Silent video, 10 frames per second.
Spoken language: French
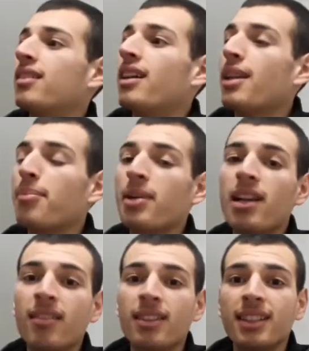
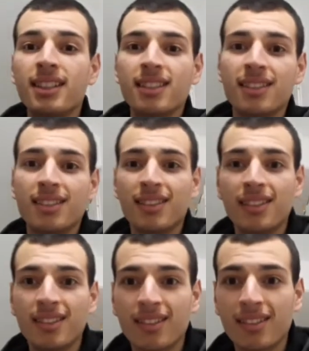appel
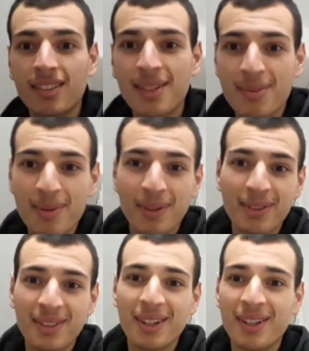euh, en espérant
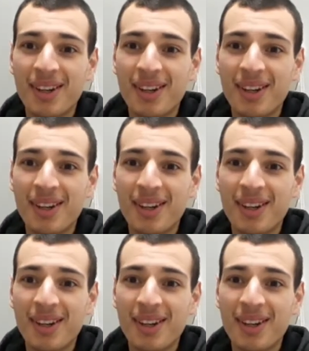que